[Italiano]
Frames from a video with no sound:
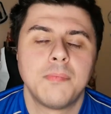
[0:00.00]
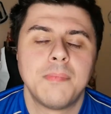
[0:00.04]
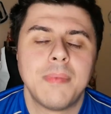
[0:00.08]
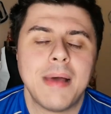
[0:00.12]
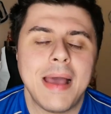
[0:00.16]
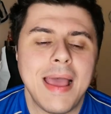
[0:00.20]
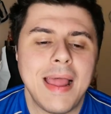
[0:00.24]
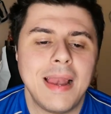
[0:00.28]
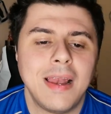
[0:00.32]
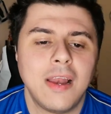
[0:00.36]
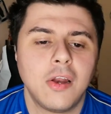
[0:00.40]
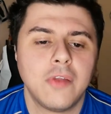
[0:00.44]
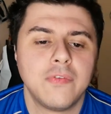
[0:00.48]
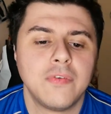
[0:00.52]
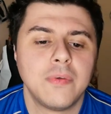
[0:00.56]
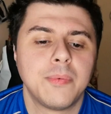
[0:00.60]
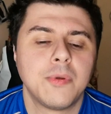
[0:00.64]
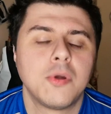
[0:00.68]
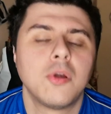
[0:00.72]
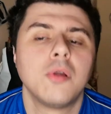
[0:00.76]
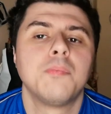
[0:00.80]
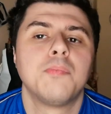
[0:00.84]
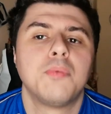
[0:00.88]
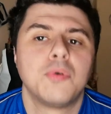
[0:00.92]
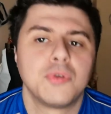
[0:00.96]
bella dove
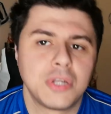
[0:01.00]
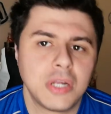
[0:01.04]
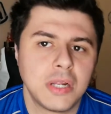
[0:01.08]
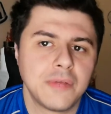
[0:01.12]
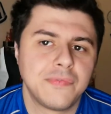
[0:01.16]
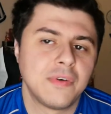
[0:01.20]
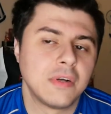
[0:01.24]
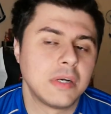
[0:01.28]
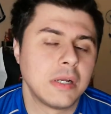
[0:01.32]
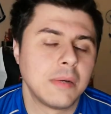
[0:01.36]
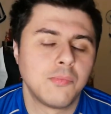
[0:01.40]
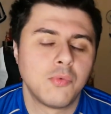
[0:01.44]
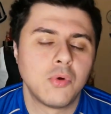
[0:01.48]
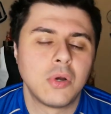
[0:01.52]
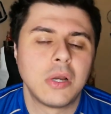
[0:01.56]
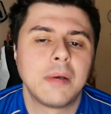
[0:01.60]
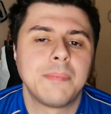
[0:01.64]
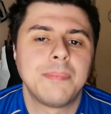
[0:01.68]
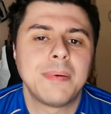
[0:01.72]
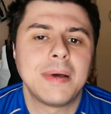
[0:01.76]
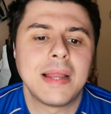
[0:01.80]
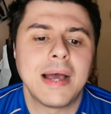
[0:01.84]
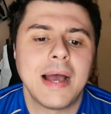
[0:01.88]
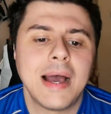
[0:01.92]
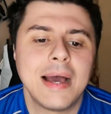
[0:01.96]
però il portiere fa una buona
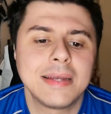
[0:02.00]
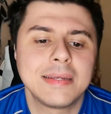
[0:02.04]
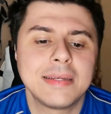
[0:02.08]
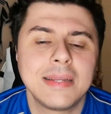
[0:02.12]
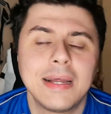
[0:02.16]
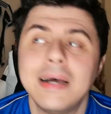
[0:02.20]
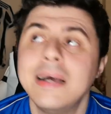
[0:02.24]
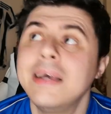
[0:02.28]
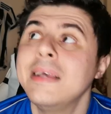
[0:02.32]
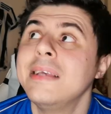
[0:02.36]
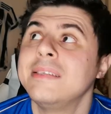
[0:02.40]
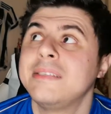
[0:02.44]
parata,